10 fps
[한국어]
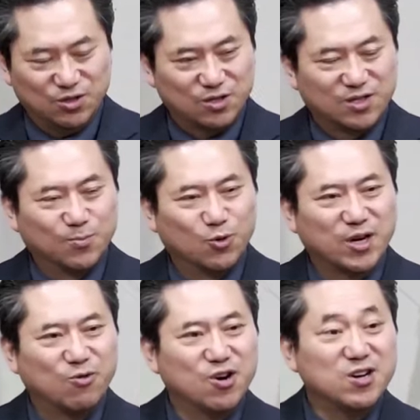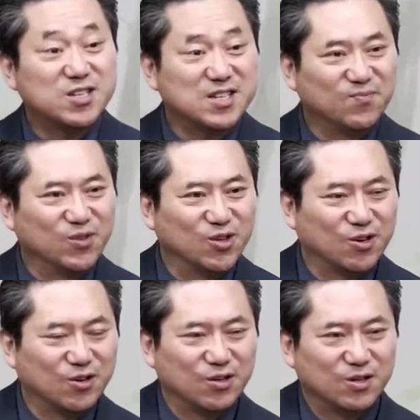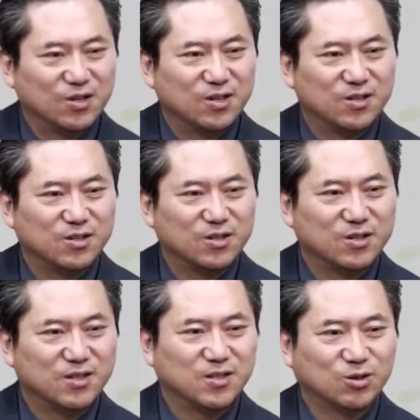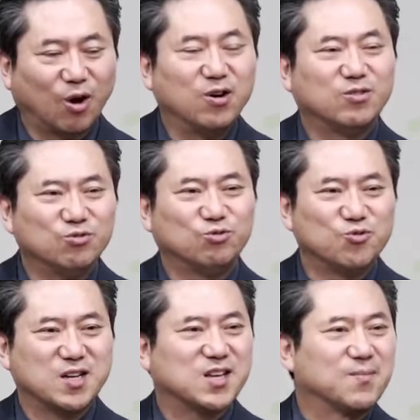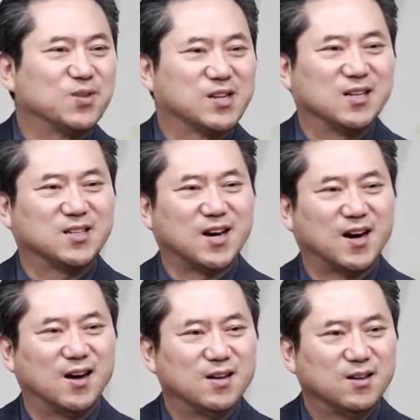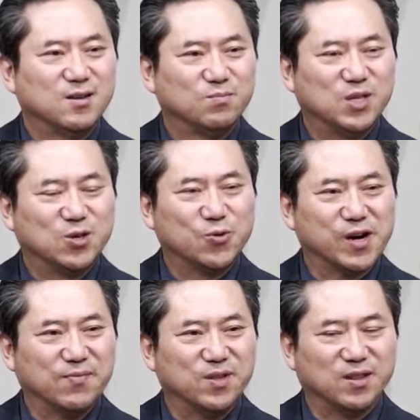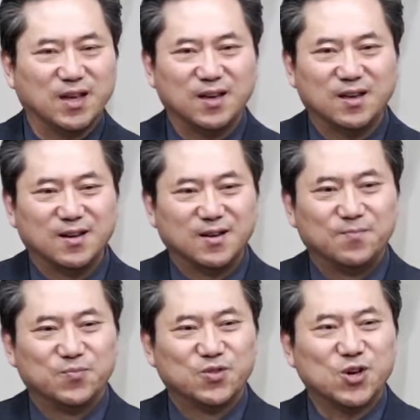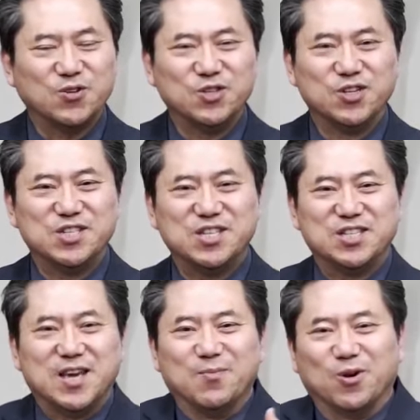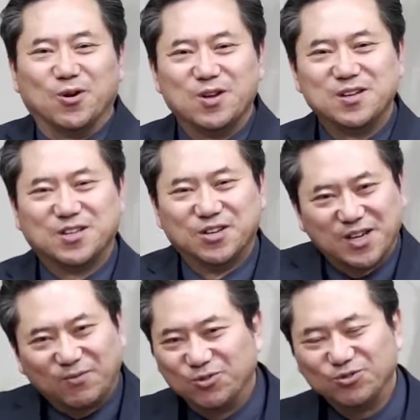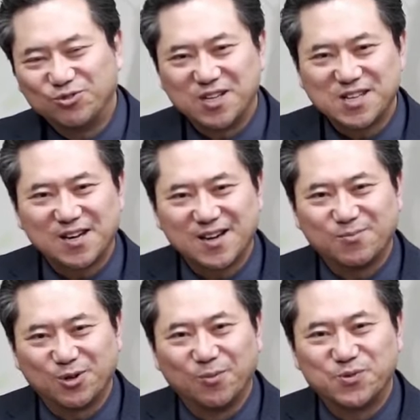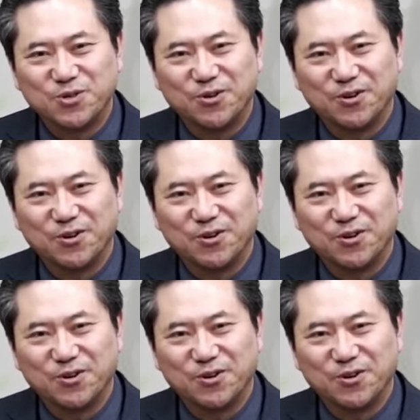그보다 훨씬 더 덜 뚱뚱한 사람들까지 다 비교를 했는데 청년 시기에 뭐 그렇게 뚱뚱한 사람은 없죠.